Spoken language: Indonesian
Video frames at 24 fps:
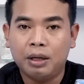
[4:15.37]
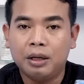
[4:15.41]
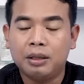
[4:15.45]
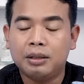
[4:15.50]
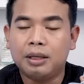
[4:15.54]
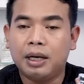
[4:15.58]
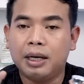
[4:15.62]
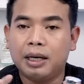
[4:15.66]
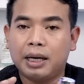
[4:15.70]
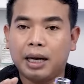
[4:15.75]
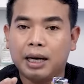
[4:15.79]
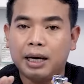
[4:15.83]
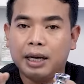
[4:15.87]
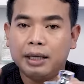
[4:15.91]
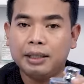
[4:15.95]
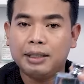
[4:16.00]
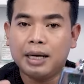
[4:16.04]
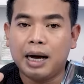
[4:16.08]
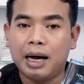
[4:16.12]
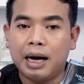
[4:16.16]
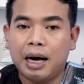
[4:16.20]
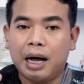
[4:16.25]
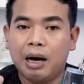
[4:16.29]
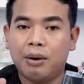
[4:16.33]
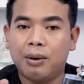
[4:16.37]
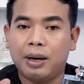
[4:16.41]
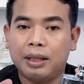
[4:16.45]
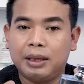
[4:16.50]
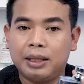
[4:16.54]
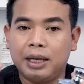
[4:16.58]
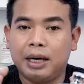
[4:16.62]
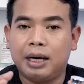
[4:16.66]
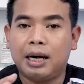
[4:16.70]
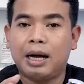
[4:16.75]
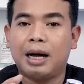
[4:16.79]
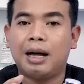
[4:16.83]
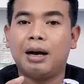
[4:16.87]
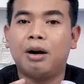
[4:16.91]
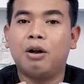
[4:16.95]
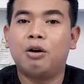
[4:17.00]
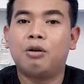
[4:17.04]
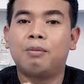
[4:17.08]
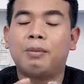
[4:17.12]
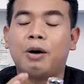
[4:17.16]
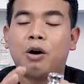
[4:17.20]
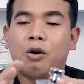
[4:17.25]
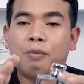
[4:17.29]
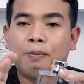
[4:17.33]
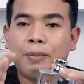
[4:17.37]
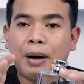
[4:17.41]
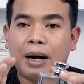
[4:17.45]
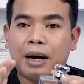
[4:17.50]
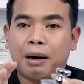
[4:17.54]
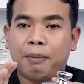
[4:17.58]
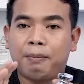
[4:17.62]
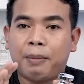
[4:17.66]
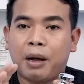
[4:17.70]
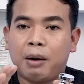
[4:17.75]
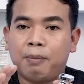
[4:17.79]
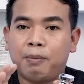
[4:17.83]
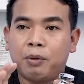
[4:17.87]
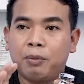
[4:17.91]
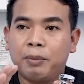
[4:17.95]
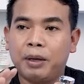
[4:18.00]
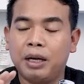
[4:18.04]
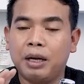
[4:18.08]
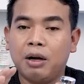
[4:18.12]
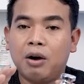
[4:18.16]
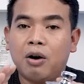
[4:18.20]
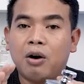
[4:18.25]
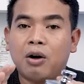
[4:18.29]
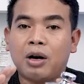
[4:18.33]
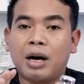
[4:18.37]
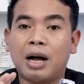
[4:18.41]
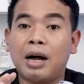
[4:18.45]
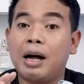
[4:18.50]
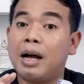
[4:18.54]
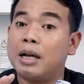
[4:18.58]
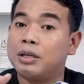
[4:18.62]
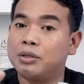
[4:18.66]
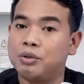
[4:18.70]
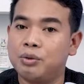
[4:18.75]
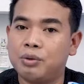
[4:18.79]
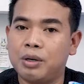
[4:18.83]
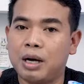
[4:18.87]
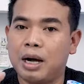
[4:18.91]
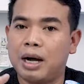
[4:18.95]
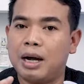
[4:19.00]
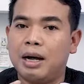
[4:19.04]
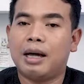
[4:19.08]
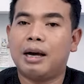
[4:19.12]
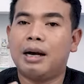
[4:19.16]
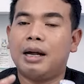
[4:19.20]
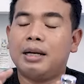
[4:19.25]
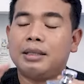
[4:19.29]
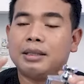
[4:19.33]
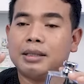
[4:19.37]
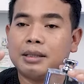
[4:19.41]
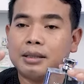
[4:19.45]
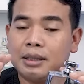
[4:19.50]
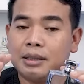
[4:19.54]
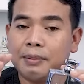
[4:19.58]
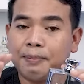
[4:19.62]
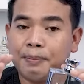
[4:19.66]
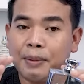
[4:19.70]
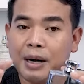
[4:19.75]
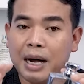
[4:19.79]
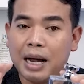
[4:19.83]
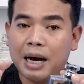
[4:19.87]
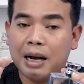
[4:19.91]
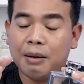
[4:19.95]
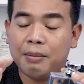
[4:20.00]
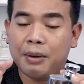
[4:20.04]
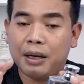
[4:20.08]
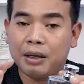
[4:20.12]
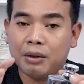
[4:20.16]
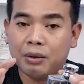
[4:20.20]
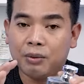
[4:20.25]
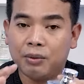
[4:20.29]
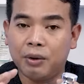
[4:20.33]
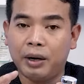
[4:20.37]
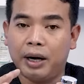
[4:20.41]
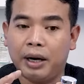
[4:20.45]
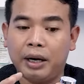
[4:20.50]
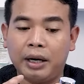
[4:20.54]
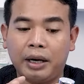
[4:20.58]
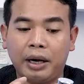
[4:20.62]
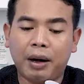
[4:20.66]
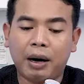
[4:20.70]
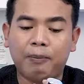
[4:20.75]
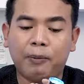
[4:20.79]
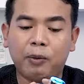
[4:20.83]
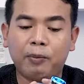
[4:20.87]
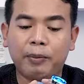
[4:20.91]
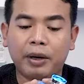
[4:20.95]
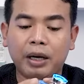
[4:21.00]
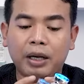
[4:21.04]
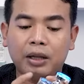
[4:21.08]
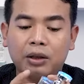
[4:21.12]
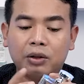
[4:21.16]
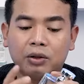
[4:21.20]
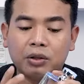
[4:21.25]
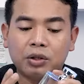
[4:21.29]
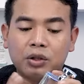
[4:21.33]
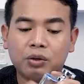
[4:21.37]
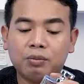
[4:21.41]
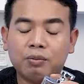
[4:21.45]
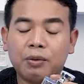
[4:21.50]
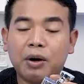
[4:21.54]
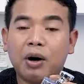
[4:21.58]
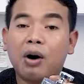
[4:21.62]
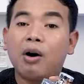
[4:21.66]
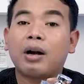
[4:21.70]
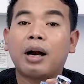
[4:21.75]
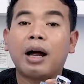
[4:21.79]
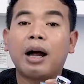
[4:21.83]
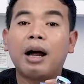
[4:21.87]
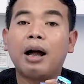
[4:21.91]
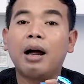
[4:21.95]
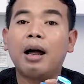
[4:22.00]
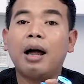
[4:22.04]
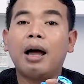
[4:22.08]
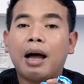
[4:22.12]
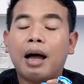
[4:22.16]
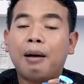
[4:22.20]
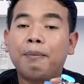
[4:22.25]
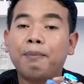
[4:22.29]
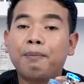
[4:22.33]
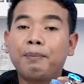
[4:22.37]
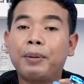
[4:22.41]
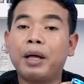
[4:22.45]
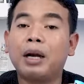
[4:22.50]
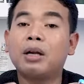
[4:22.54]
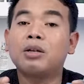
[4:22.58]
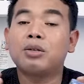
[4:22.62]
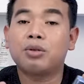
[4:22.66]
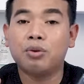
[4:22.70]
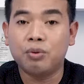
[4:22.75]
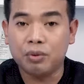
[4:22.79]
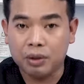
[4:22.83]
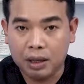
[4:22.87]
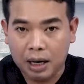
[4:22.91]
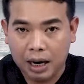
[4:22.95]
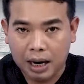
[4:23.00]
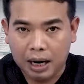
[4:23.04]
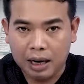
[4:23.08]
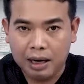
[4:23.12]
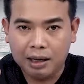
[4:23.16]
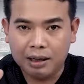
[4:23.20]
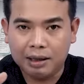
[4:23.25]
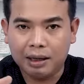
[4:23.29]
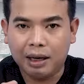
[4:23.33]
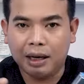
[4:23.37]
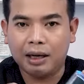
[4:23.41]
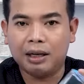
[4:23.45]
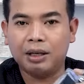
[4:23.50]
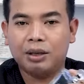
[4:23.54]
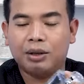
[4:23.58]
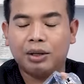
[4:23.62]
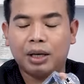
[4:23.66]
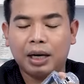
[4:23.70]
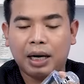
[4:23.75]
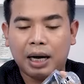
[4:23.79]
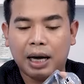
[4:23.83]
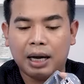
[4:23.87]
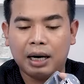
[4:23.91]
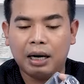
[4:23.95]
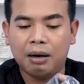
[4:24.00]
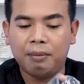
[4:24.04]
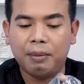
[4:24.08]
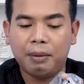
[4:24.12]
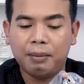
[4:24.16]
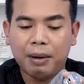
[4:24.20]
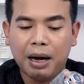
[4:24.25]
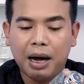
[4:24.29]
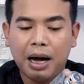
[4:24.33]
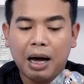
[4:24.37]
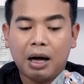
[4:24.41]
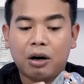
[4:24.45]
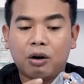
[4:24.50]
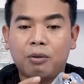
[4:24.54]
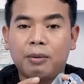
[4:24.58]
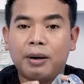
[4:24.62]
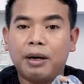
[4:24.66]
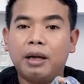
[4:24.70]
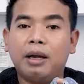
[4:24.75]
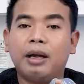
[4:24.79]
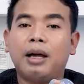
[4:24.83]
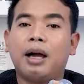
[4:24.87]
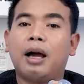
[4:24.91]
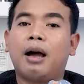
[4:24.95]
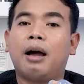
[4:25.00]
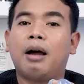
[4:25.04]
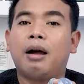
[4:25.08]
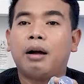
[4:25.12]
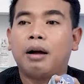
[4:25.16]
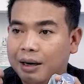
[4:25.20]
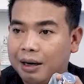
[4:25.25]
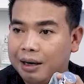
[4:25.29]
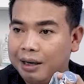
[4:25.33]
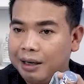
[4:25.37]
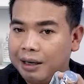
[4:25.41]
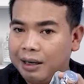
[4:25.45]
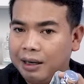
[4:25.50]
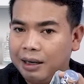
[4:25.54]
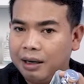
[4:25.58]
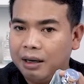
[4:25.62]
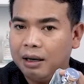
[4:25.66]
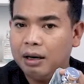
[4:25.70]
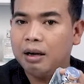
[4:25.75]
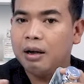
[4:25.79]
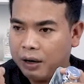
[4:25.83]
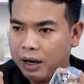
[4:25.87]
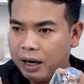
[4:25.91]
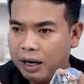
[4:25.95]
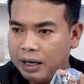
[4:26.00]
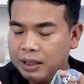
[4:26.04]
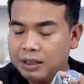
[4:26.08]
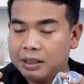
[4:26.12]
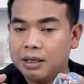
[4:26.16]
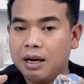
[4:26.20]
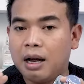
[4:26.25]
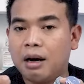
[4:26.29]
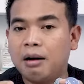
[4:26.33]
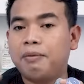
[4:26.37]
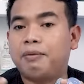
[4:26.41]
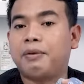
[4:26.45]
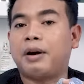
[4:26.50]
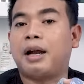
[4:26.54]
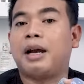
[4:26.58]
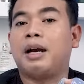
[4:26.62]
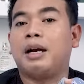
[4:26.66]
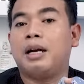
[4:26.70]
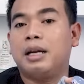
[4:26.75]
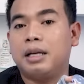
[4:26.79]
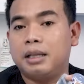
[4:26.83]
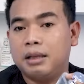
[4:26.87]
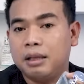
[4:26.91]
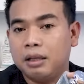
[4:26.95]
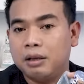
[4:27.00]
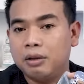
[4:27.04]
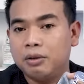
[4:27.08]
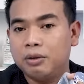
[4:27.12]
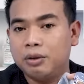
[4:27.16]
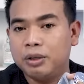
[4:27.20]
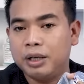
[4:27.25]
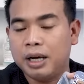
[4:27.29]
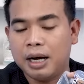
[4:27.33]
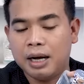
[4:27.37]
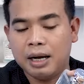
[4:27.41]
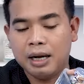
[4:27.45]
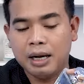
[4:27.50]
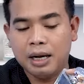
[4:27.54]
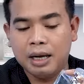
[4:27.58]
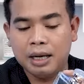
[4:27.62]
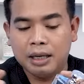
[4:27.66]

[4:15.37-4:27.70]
Jadi kalian jangan khawatir kalau mau pakai parfum ini orang gak suka. Karena sepengalaman gue, parfum ini tuh semua orang hampir suka kayak gitu ya. Karena memang aromanya yang clean, fresh, dan friendly tentunya.